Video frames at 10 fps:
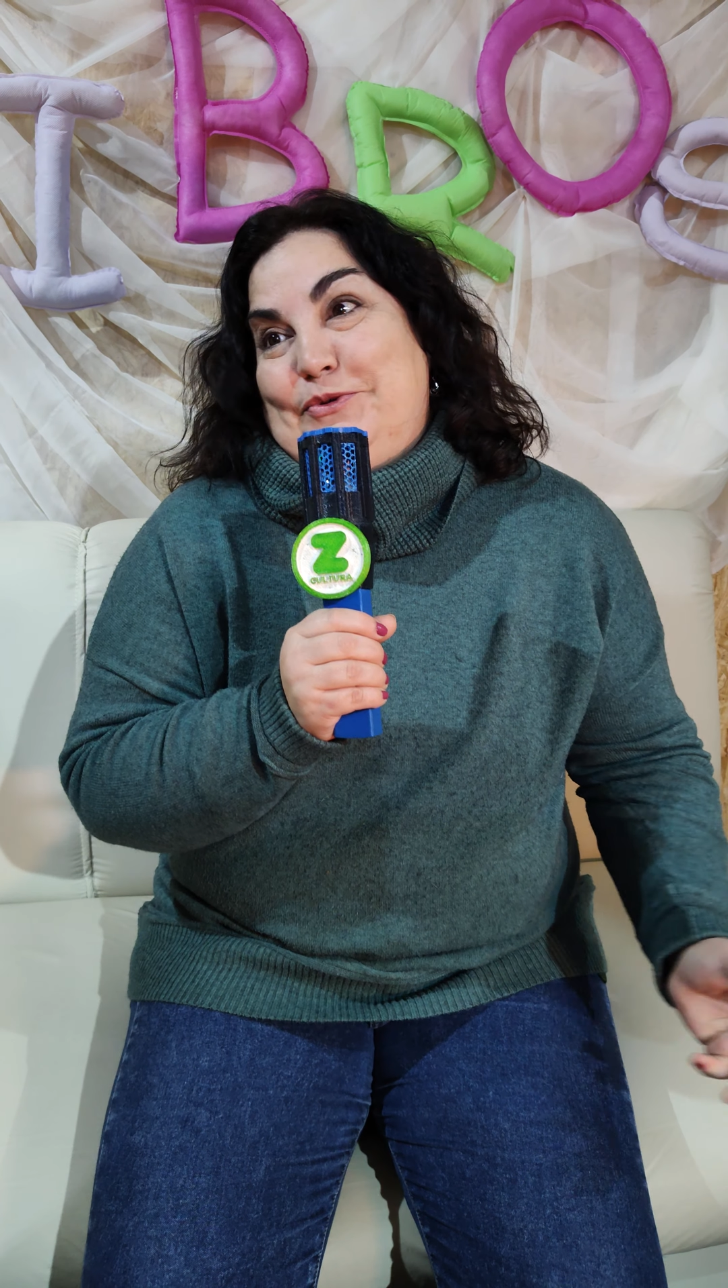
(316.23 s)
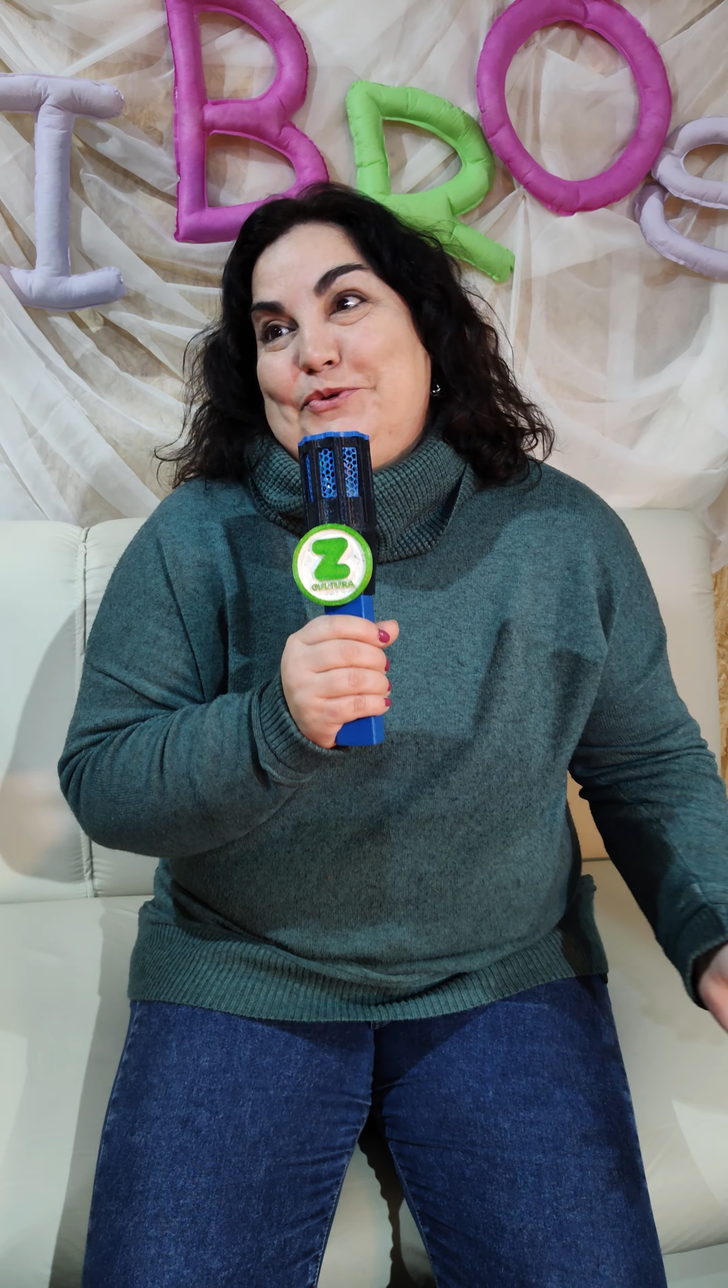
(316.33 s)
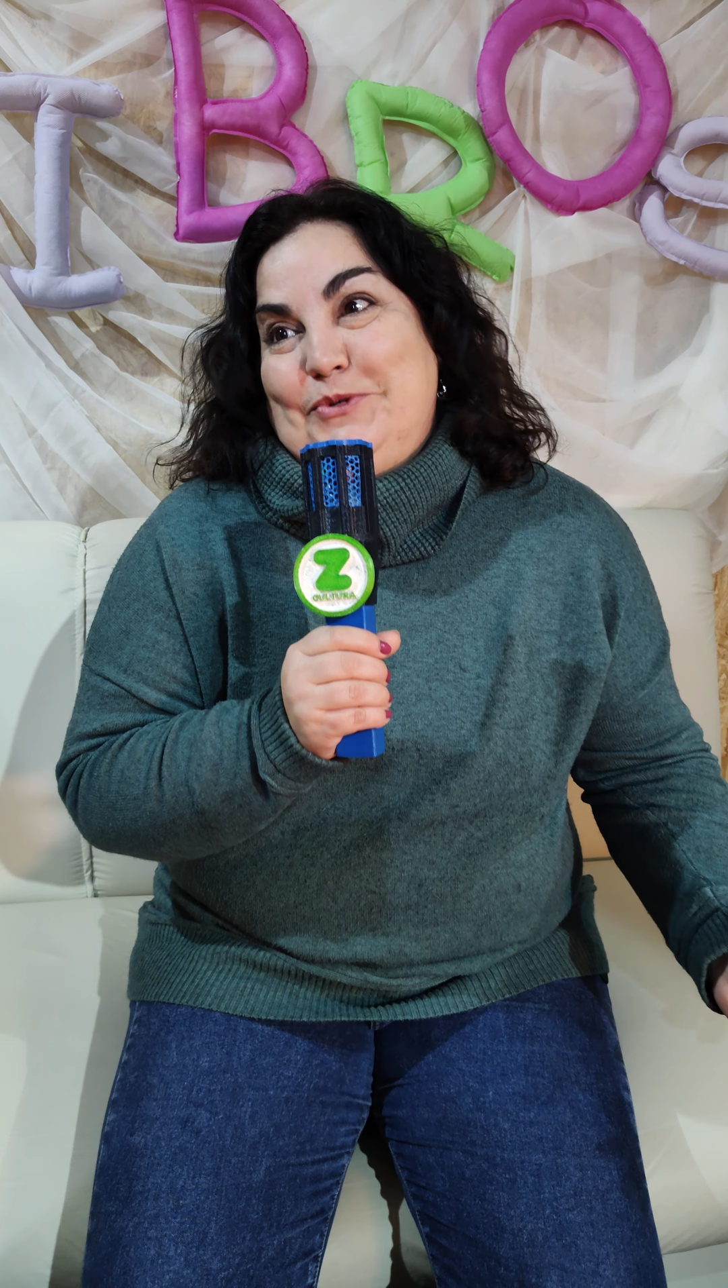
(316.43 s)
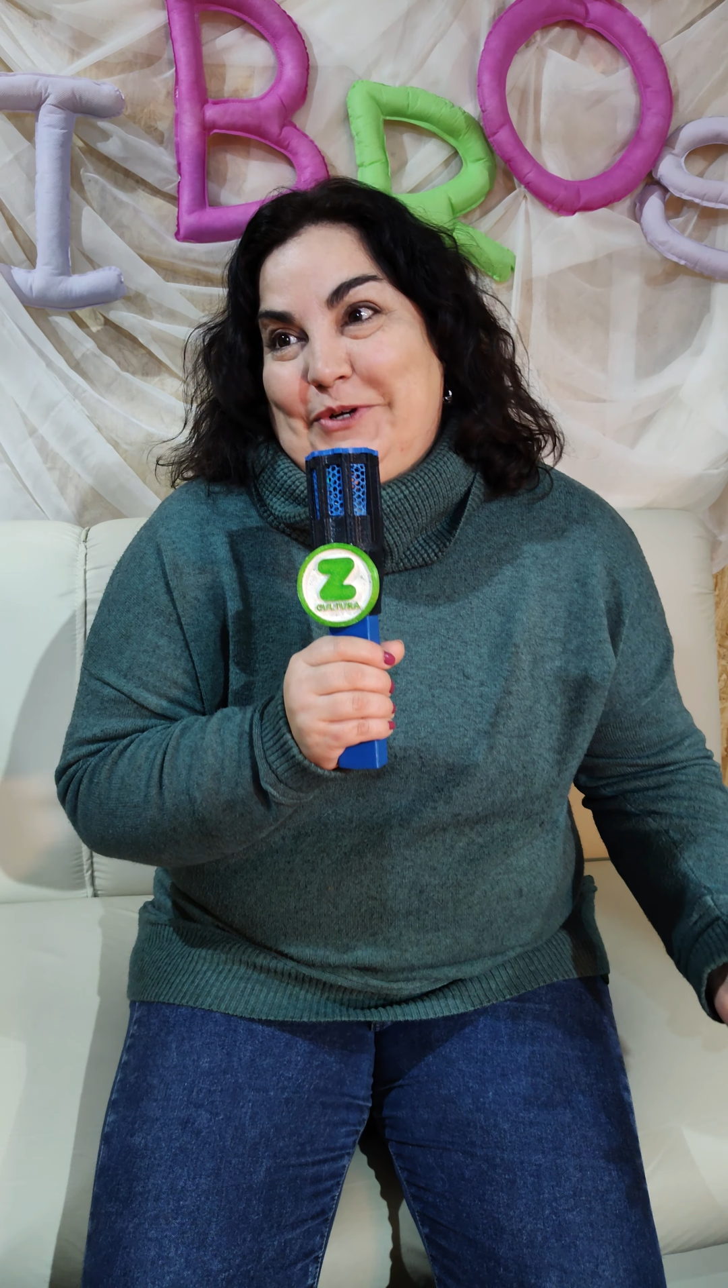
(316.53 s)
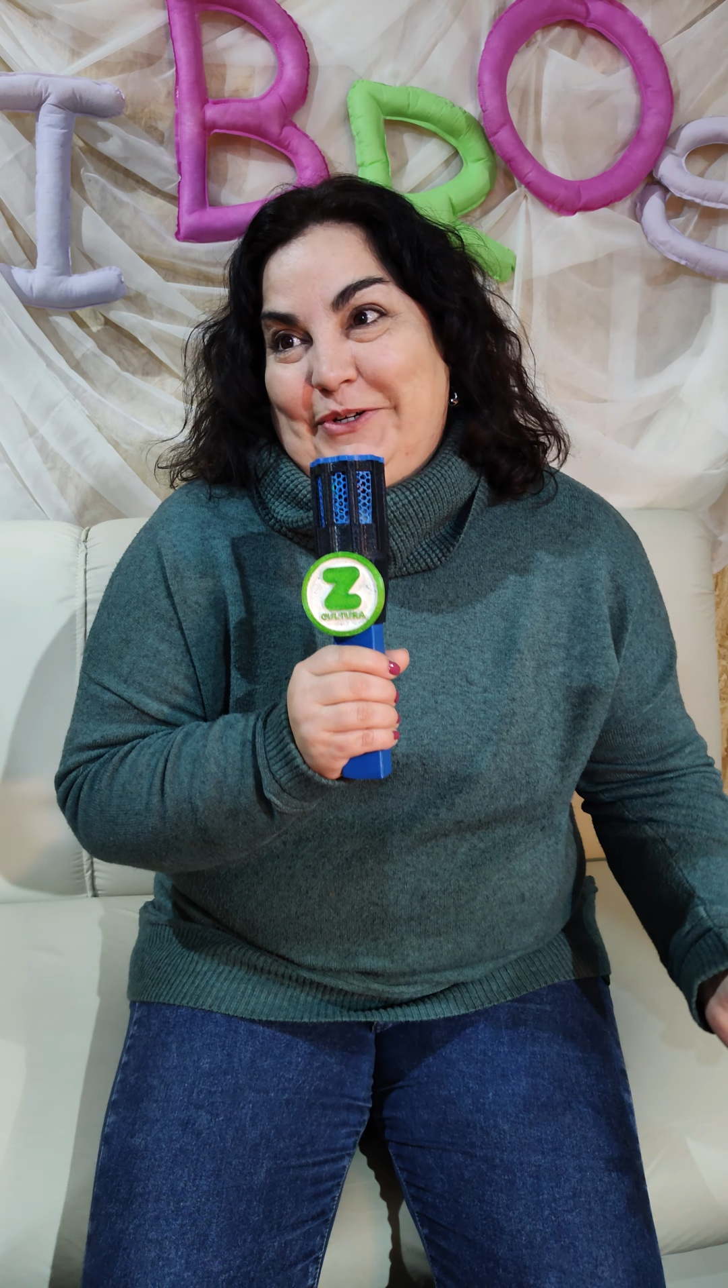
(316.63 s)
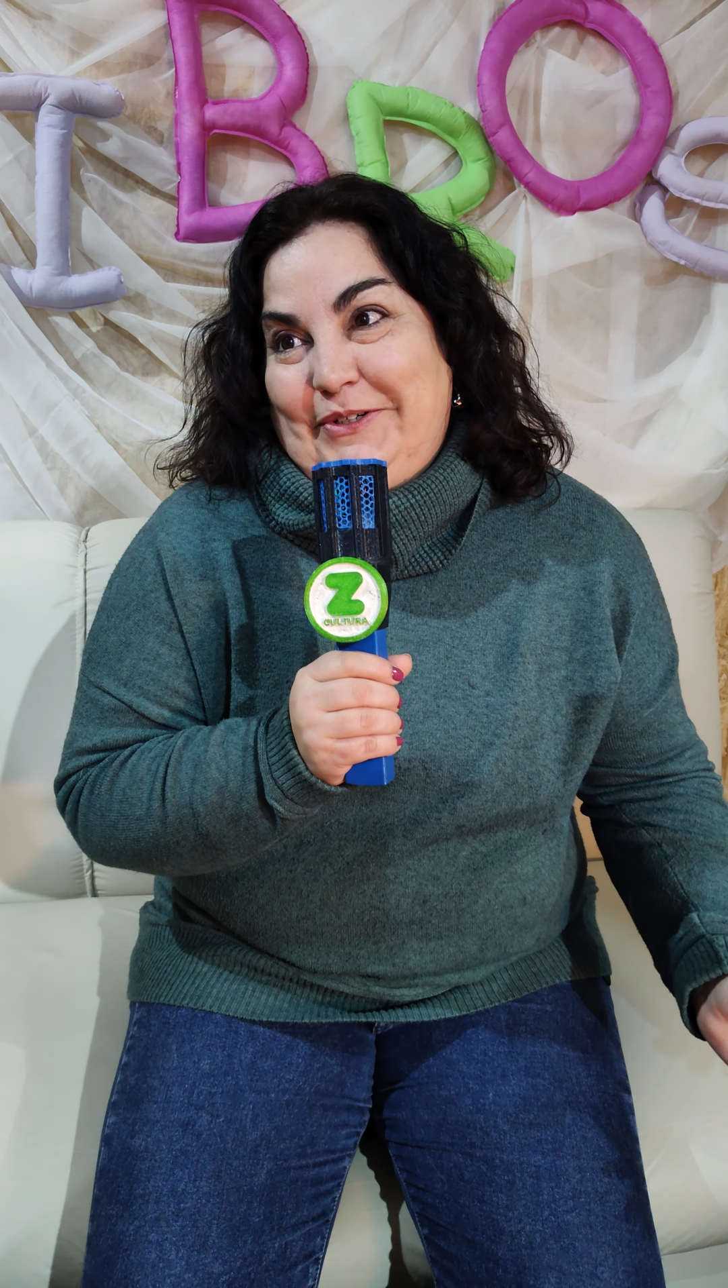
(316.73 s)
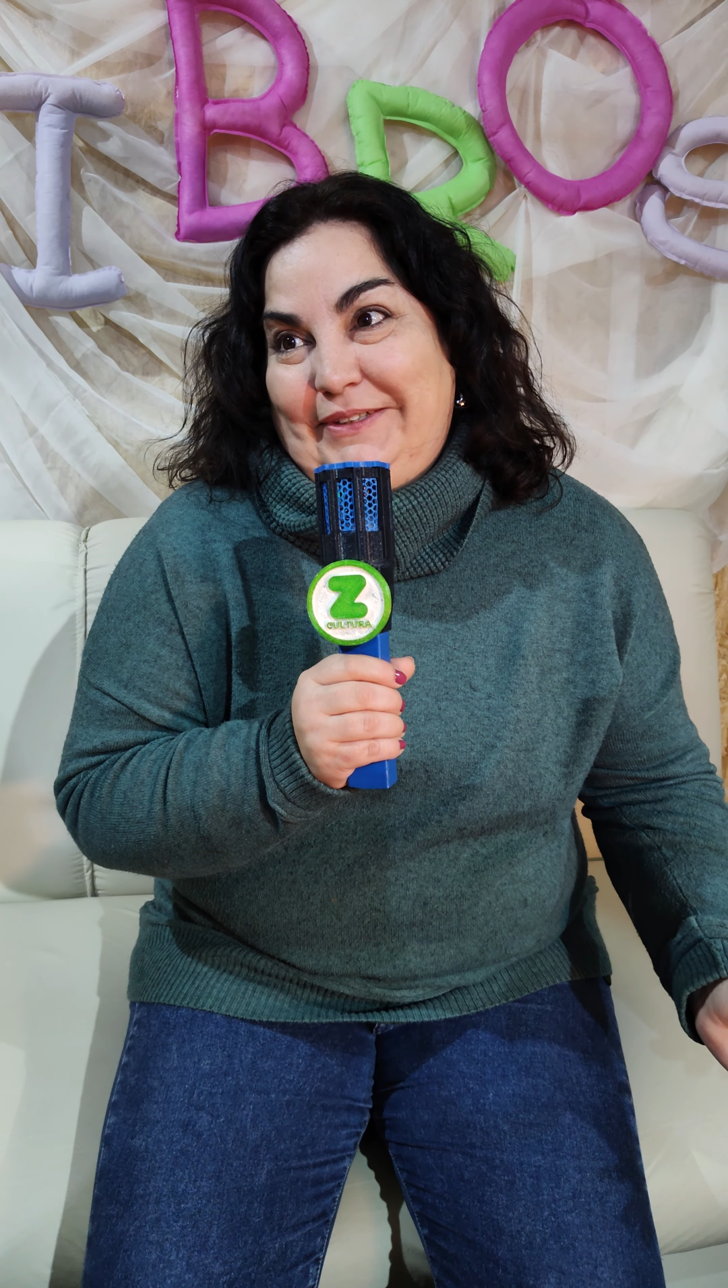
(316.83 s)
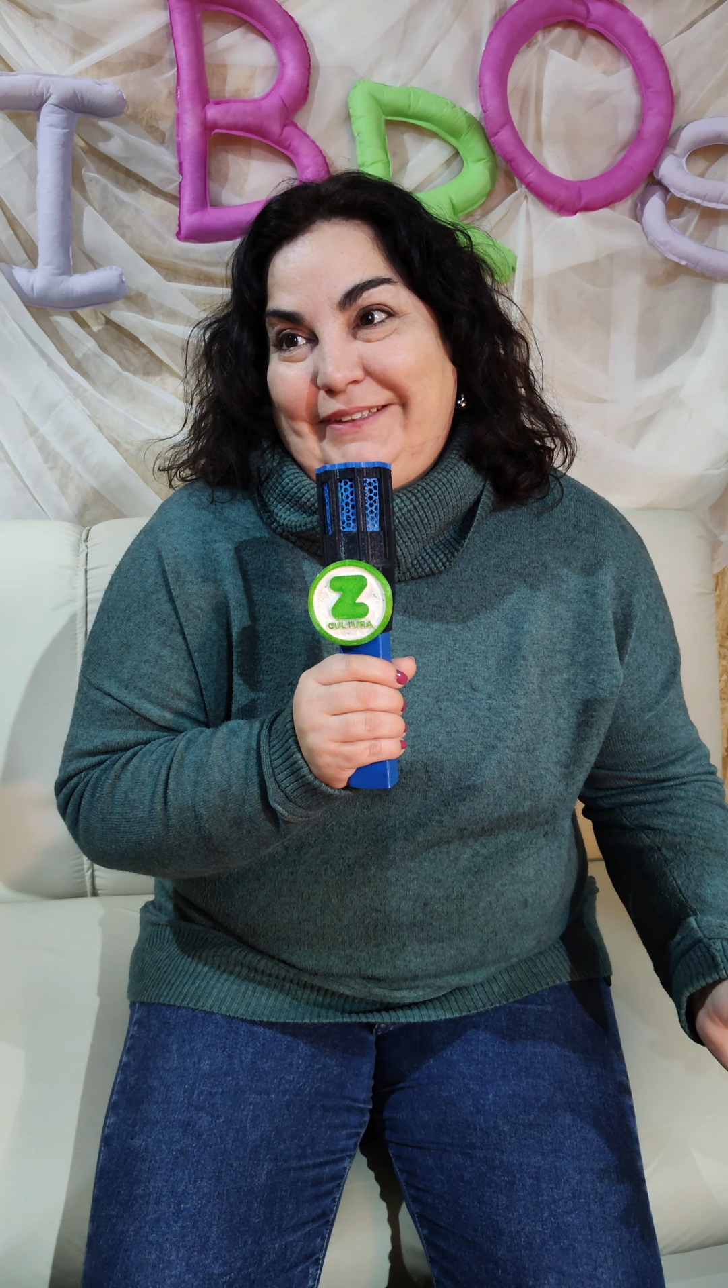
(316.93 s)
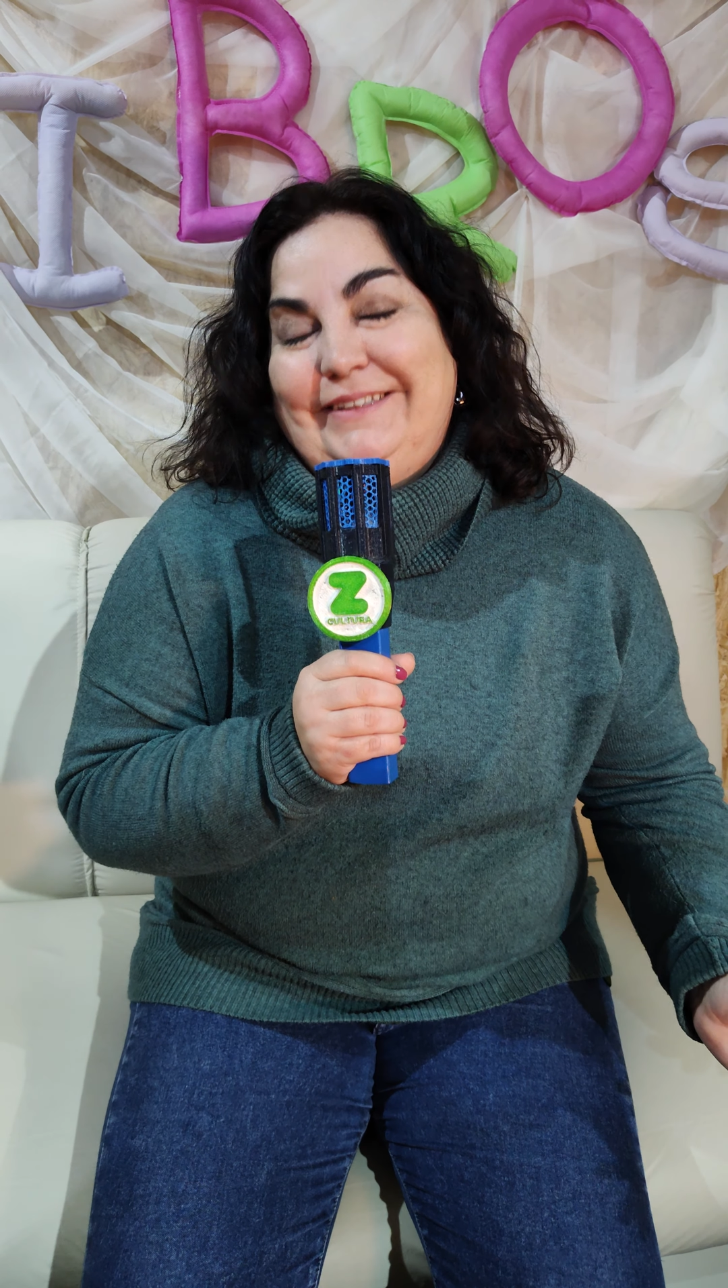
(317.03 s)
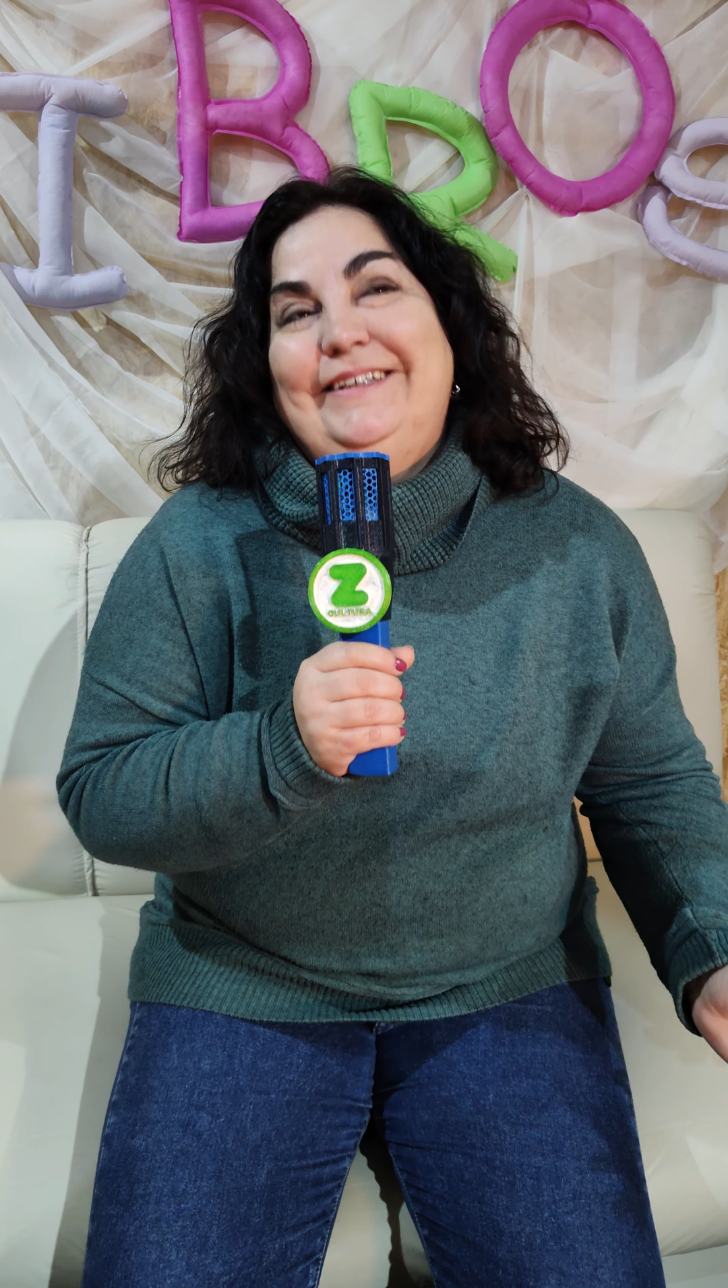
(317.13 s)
es uno, ¿no?